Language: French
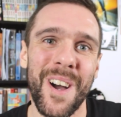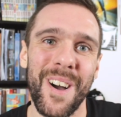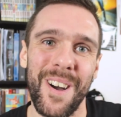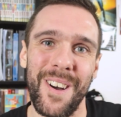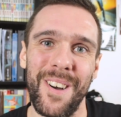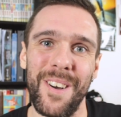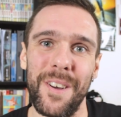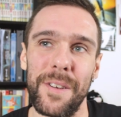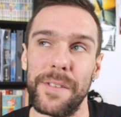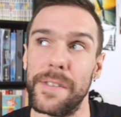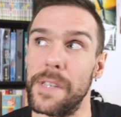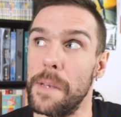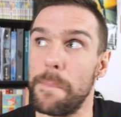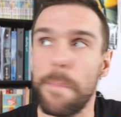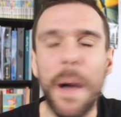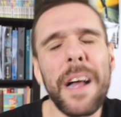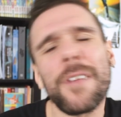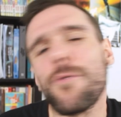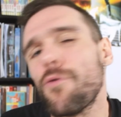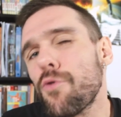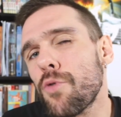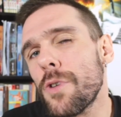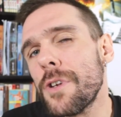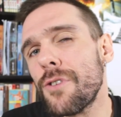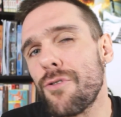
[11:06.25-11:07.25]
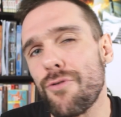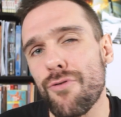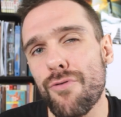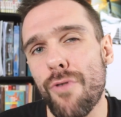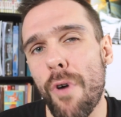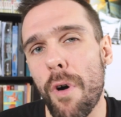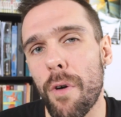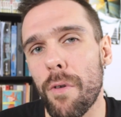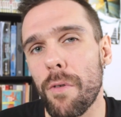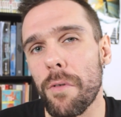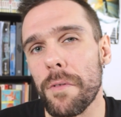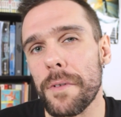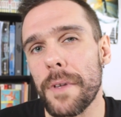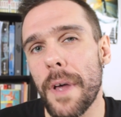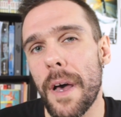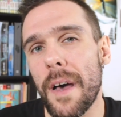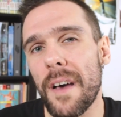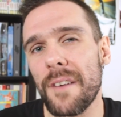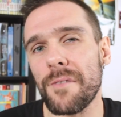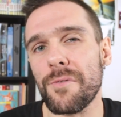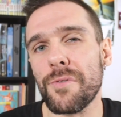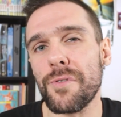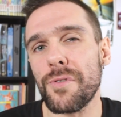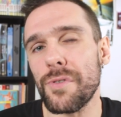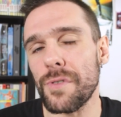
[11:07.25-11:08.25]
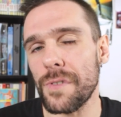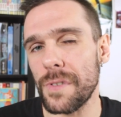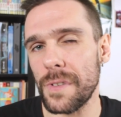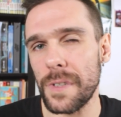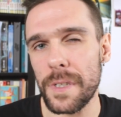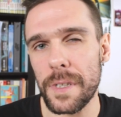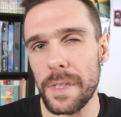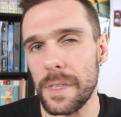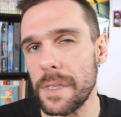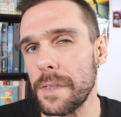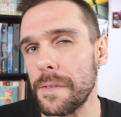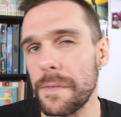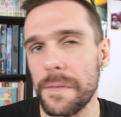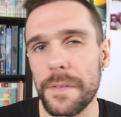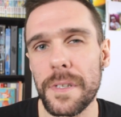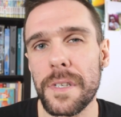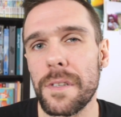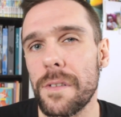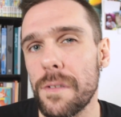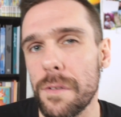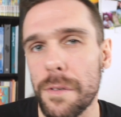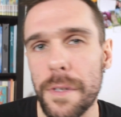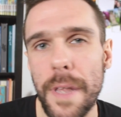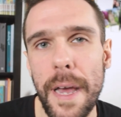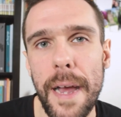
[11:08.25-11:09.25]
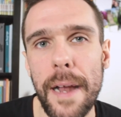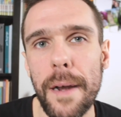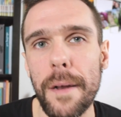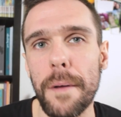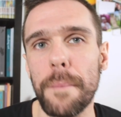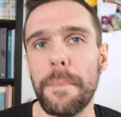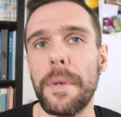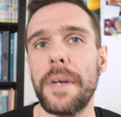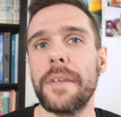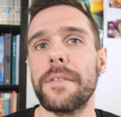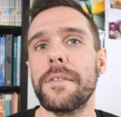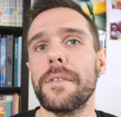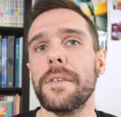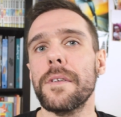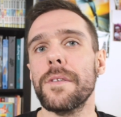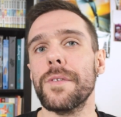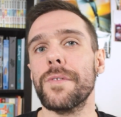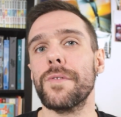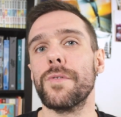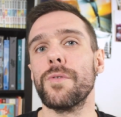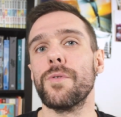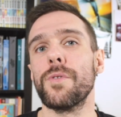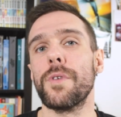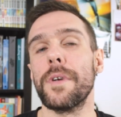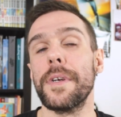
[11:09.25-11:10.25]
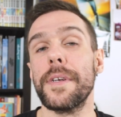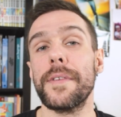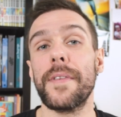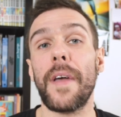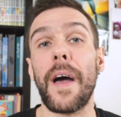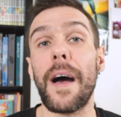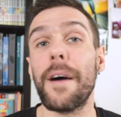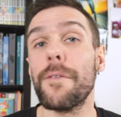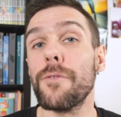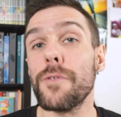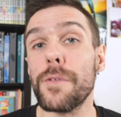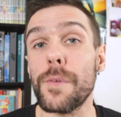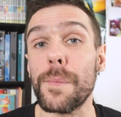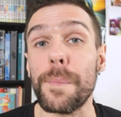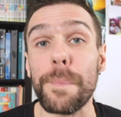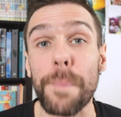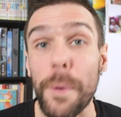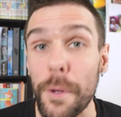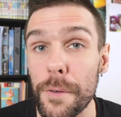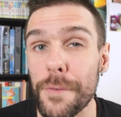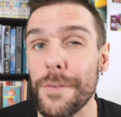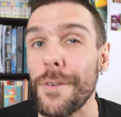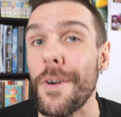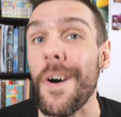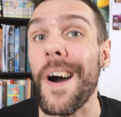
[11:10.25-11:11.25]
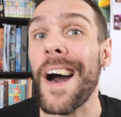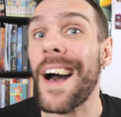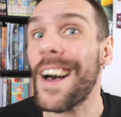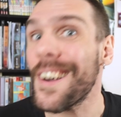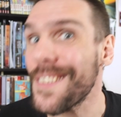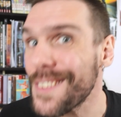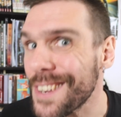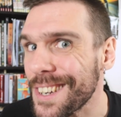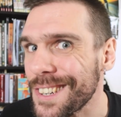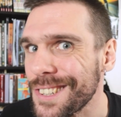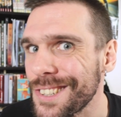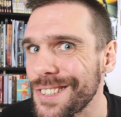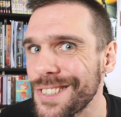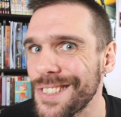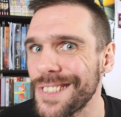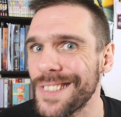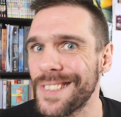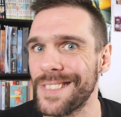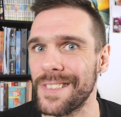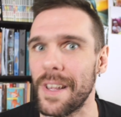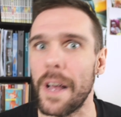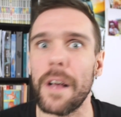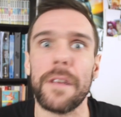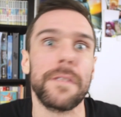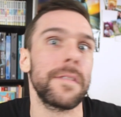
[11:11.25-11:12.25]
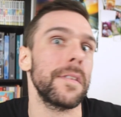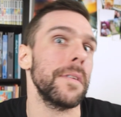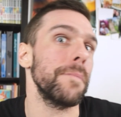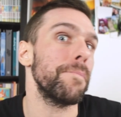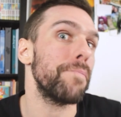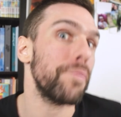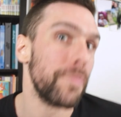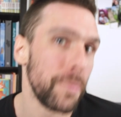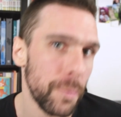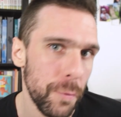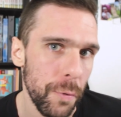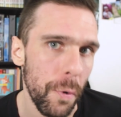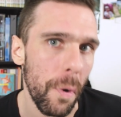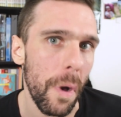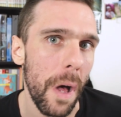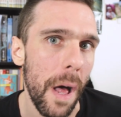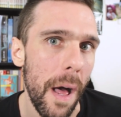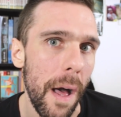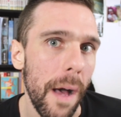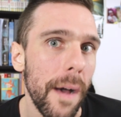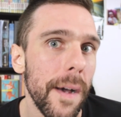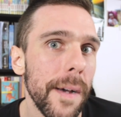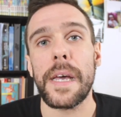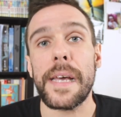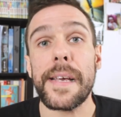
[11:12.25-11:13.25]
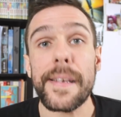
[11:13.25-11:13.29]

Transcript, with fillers: Euh, c'est pas tous les jours qu'on a une société fictionnelle basée sur les travaux de penseurs anarchistes, hein, c'est plutôt rare.